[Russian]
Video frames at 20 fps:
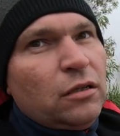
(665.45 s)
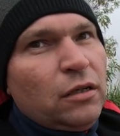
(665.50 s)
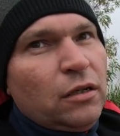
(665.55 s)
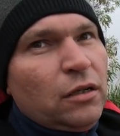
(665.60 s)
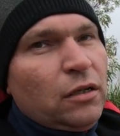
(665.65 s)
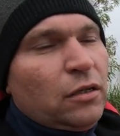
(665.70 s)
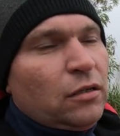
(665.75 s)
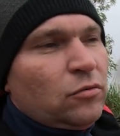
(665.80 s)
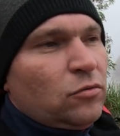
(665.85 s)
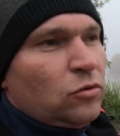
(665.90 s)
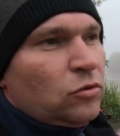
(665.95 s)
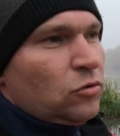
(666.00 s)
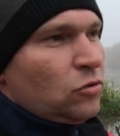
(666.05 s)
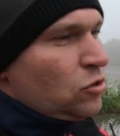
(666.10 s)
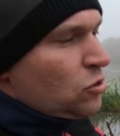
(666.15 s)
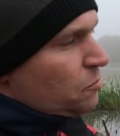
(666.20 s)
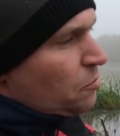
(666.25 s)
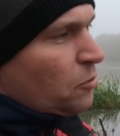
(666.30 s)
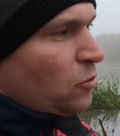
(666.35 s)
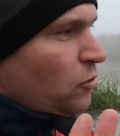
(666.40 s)
Угу. Вот,
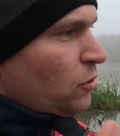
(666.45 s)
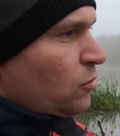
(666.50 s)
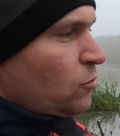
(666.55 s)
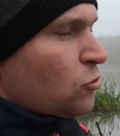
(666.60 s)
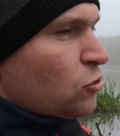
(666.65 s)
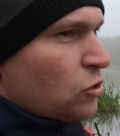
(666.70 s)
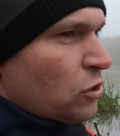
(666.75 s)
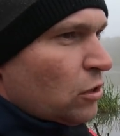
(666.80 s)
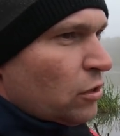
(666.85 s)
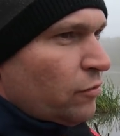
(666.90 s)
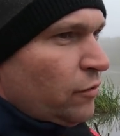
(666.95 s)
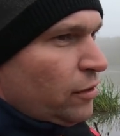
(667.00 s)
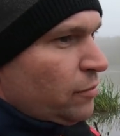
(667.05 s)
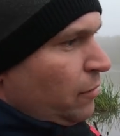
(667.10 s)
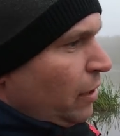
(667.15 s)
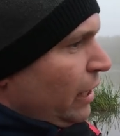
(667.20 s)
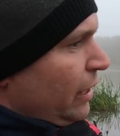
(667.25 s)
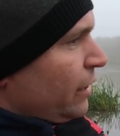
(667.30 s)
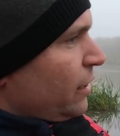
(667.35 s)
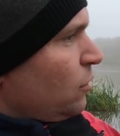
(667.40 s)
ее спокойно можно ловить.
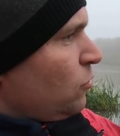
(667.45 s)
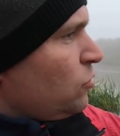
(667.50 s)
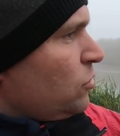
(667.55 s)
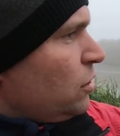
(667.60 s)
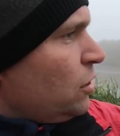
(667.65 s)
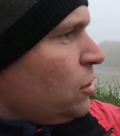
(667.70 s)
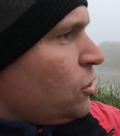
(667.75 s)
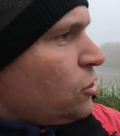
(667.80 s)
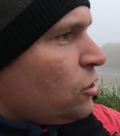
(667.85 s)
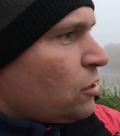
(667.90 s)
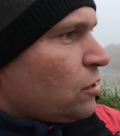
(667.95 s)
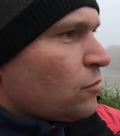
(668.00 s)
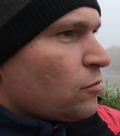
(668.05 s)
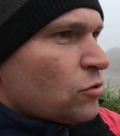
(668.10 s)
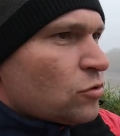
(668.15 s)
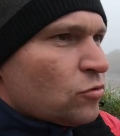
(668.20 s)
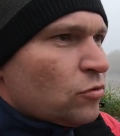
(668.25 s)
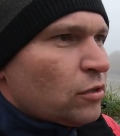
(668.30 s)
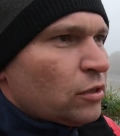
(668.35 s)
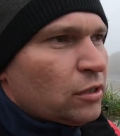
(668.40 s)
Маленькое удилище, там,
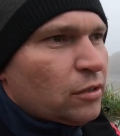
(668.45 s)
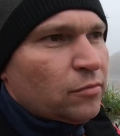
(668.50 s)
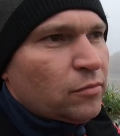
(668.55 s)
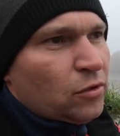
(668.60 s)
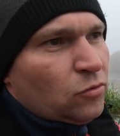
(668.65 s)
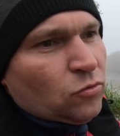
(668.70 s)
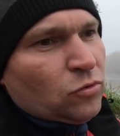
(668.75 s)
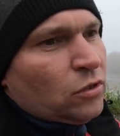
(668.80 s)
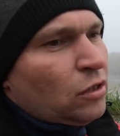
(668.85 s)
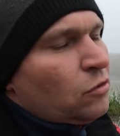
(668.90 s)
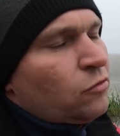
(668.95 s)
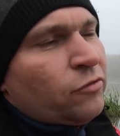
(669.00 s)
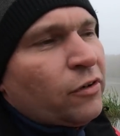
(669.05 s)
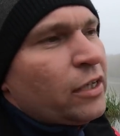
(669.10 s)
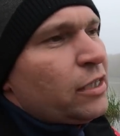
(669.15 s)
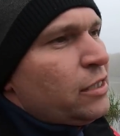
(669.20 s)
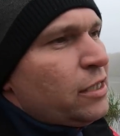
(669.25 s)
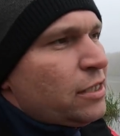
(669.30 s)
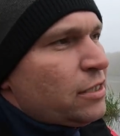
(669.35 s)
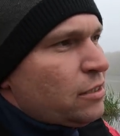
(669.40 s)
насколько там, на, ну, на
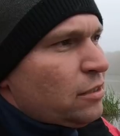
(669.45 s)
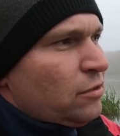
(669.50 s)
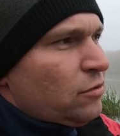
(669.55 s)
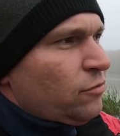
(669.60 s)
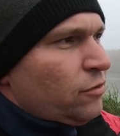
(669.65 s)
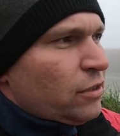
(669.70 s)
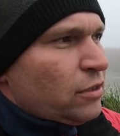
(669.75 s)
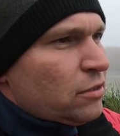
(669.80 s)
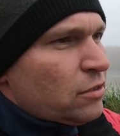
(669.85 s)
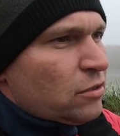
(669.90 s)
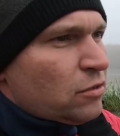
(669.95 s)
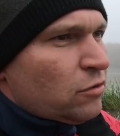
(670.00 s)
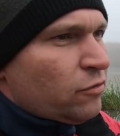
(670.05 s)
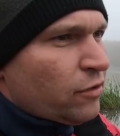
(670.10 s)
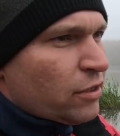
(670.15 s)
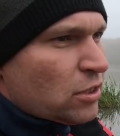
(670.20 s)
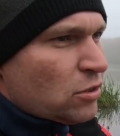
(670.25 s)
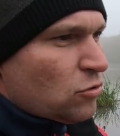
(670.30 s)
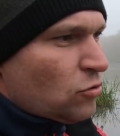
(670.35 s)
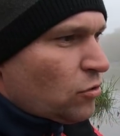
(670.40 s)
2,10,
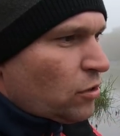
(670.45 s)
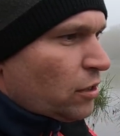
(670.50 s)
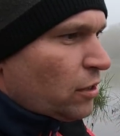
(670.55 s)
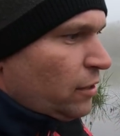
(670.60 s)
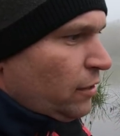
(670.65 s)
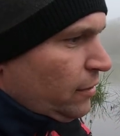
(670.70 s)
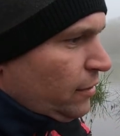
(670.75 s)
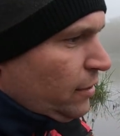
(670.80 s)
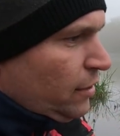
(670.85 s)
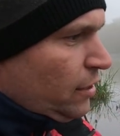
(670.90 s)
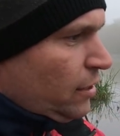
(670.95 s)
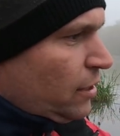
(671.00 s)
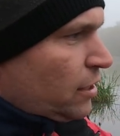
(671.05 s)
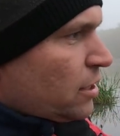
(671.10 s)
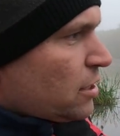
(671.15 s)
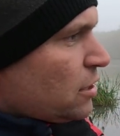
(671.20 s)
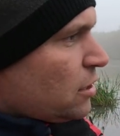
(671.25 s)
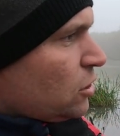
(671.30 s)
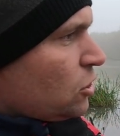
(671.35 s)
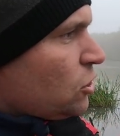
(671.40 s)
2,40.
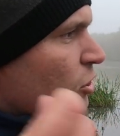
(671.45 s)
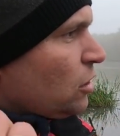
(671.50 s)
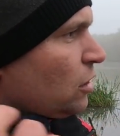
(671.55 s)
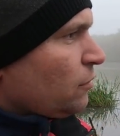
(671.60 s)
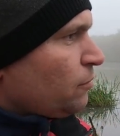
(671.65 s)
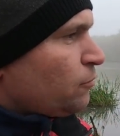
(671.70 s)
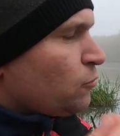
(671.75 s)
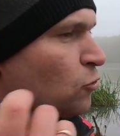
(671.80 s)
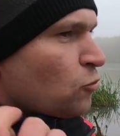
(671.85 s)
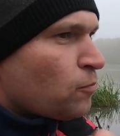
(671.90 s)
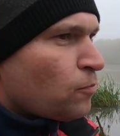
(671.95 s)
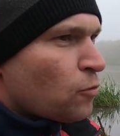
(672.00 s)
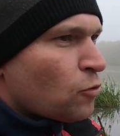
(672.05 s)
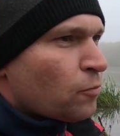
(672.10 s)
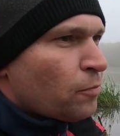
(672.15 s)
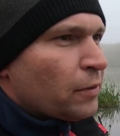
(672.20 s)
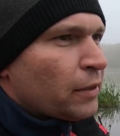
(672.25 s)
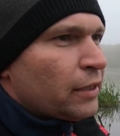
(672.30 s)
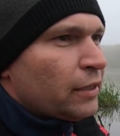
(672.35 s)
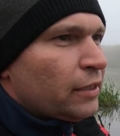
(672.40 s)
Разложил,
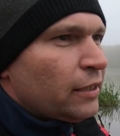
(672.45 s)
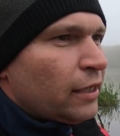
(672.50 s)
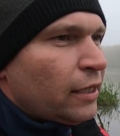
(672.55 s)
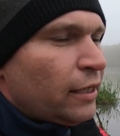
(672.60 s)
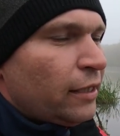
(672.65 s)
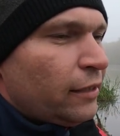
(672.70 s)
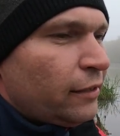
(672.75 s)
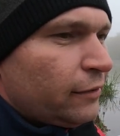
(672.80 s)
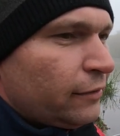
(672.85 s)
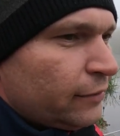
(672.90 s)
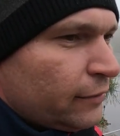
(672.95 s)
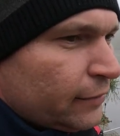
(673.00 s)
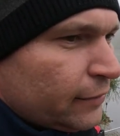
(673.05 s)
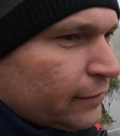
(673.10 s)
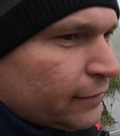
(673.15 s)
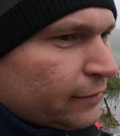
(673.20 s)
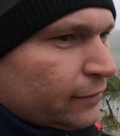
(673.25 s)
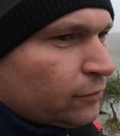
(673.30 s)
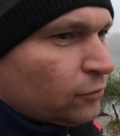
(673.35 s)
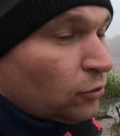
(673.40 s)
пух-пух, покидали.
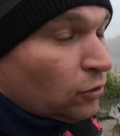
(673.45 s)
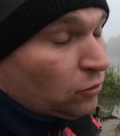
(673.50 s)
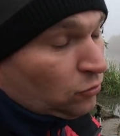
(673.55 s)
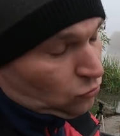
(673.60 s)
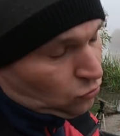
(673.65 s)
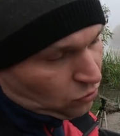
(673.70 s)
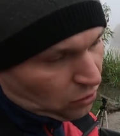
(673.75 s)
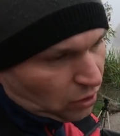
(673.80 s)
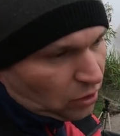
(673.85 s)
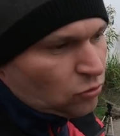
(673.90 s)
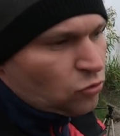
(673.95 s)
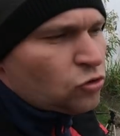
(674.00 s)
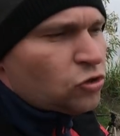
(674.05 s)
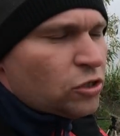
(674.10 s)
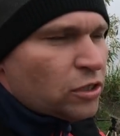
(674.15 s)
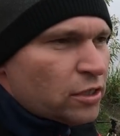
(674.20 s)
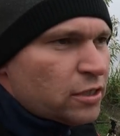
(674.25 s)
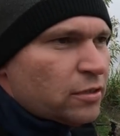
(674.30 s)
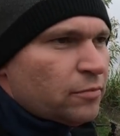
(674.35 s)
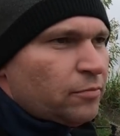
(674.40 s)
Вот, ну,
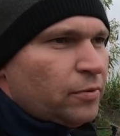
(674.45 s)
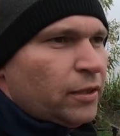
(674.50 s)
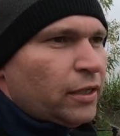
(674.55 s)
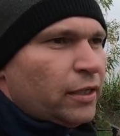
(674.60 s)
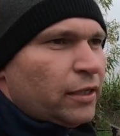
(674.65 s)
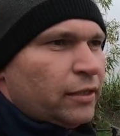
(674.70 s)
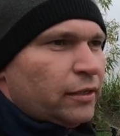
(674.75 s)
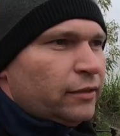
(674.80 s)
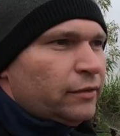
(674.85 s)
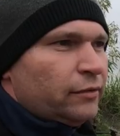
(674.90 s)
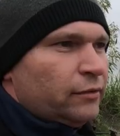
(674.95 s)
хорошие экземпляры.